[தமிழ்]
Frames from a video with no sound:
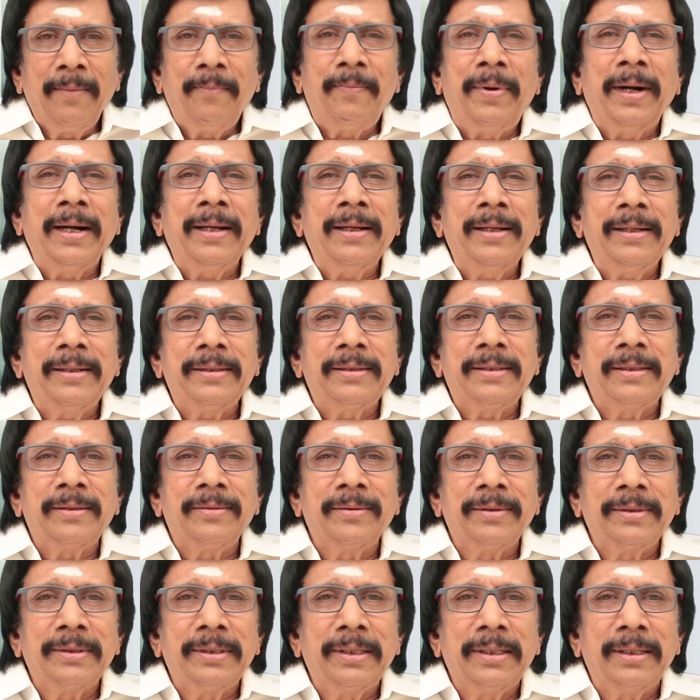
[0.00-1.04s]
பழகிறதுக்கு
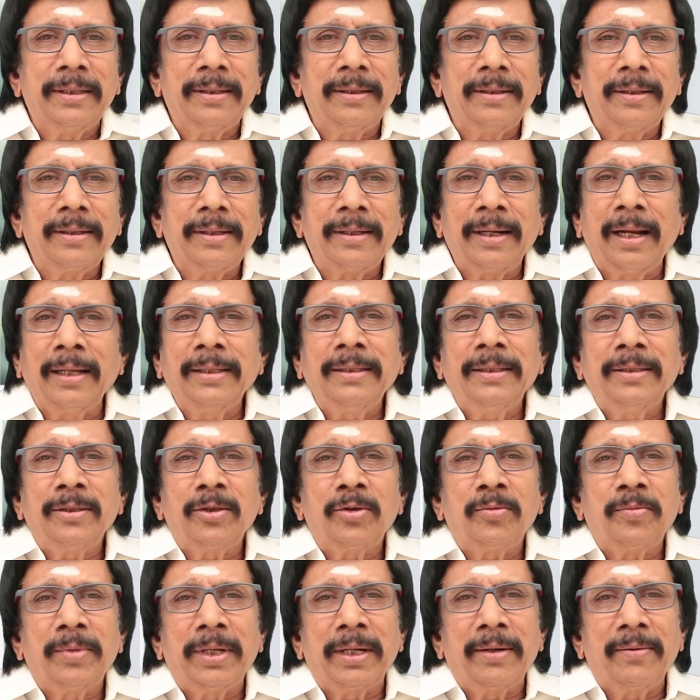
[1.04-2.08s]
வந்து
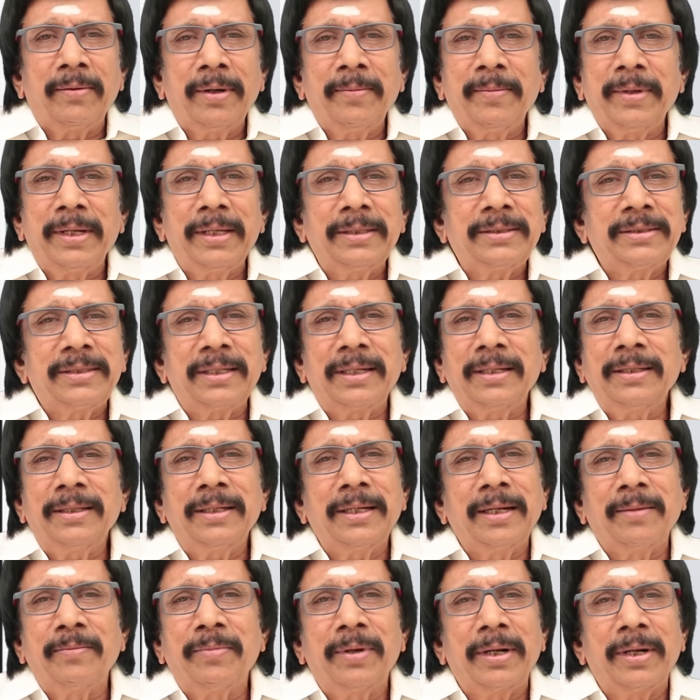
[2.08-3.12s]
ராஜேந்திரகுமாரை விட மிகச்சிறந்த
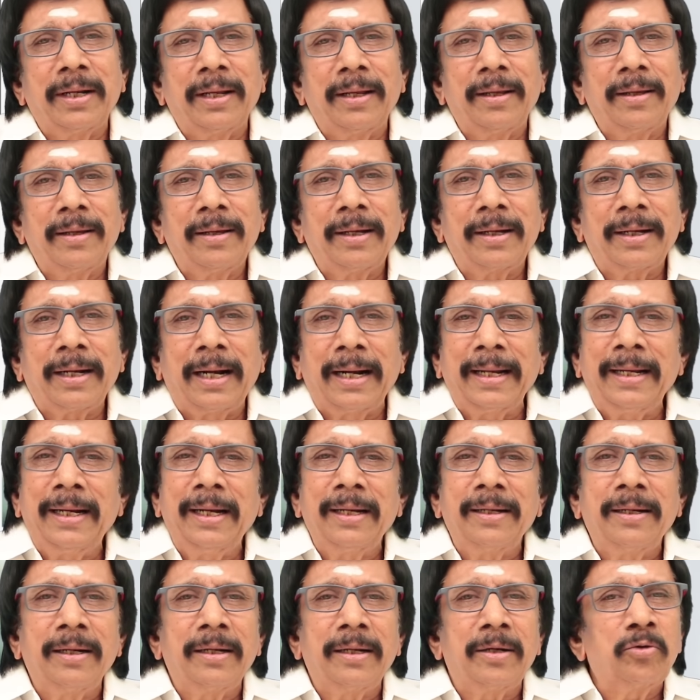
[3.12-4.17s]
நண்பரை
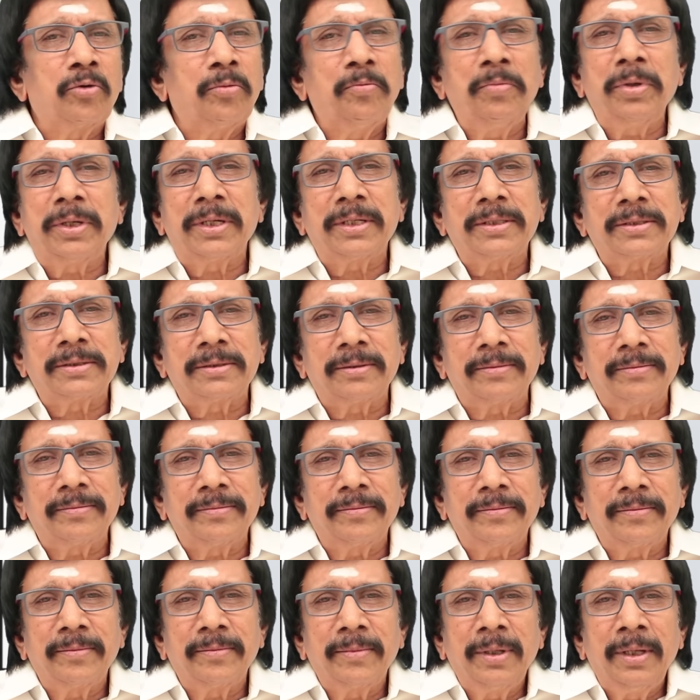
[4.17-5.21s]
அடையாளம் கண்டது ரொம்ப கஷ்டம்
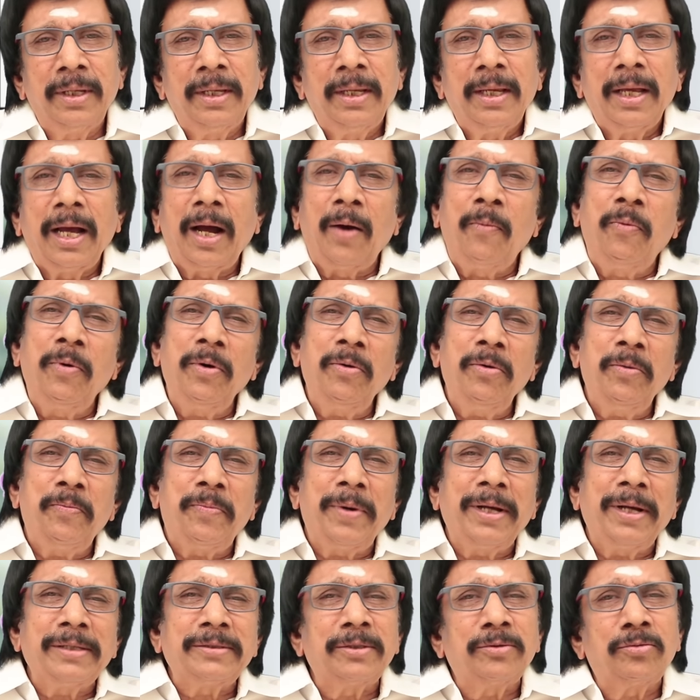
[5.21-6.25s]
அவ்வளோ
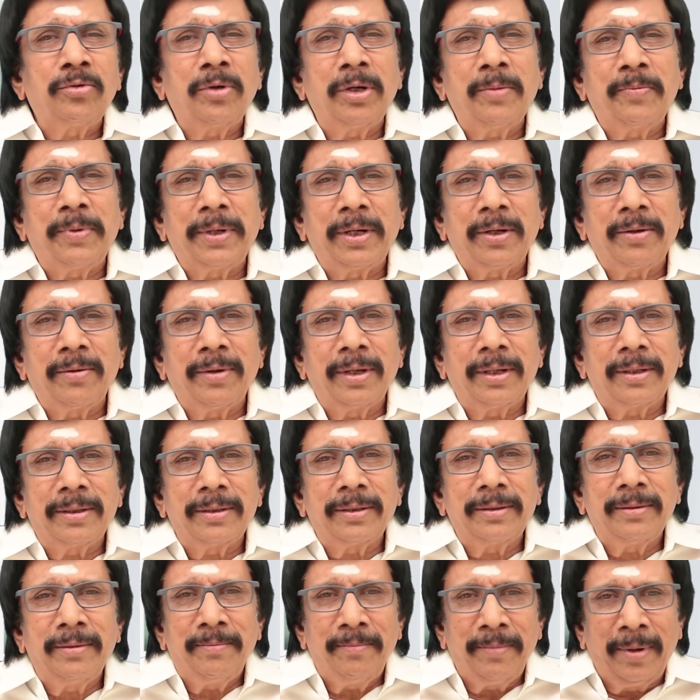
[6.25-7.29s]
பாசத்தோடு பழகுவார்
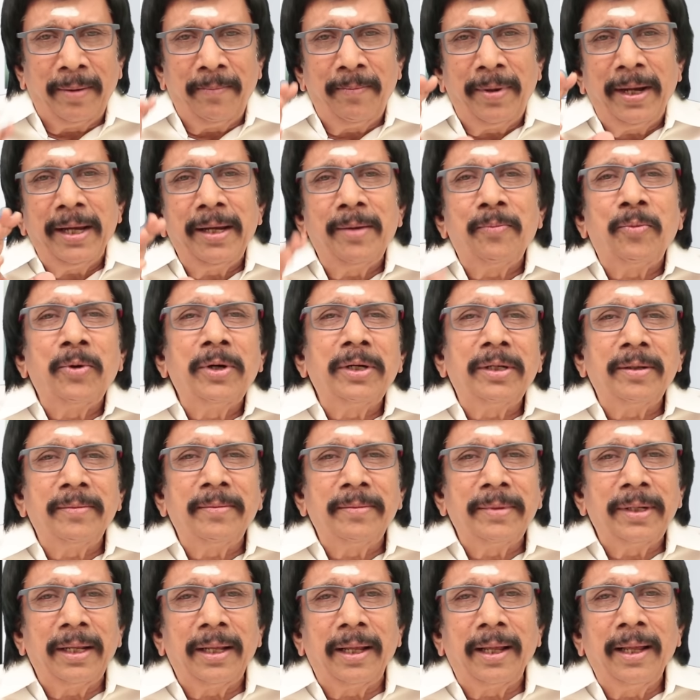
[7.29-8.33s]
பம்பாய்க்கு
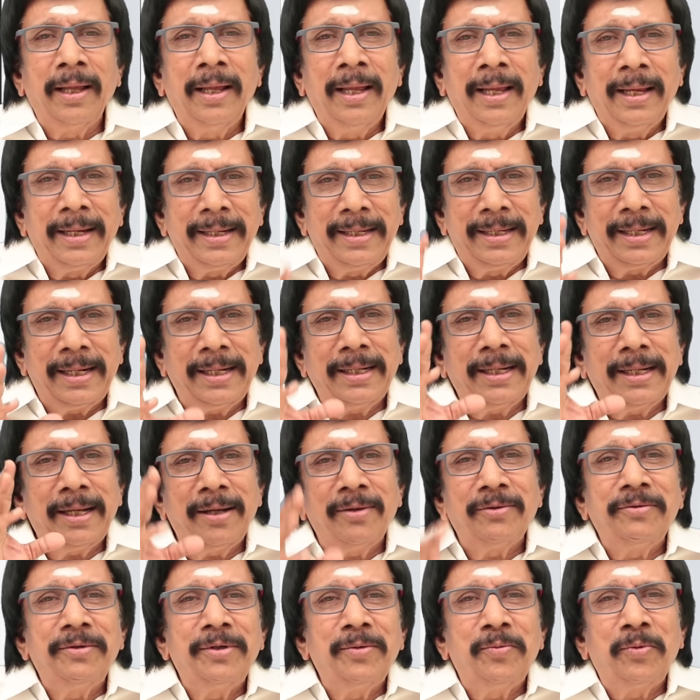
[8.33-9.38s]
போயிட்டோம்னா
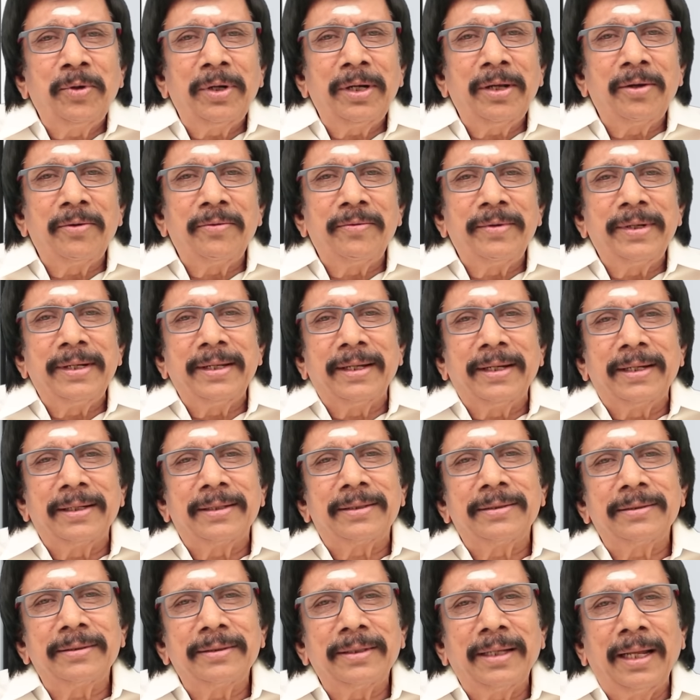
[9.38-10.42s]
இரண்டாவது வீடு போல் அவர் வீடு
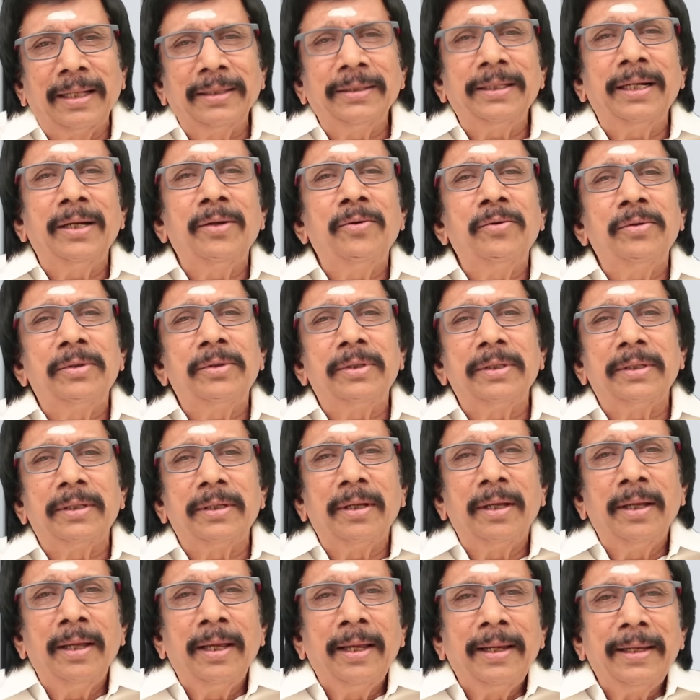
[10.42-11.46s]
எனக்கு அந்த அளவுக்கு
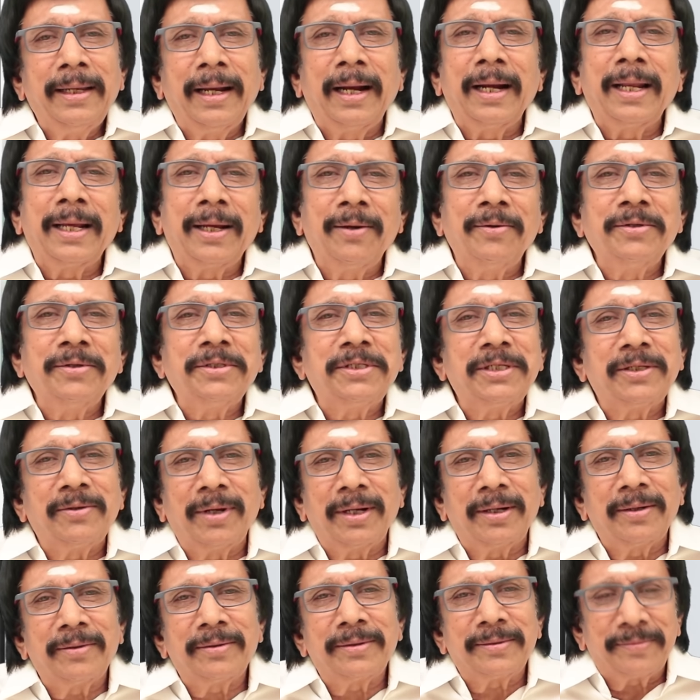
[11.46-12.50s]
எங்களை கவனிச்சிக்குவார்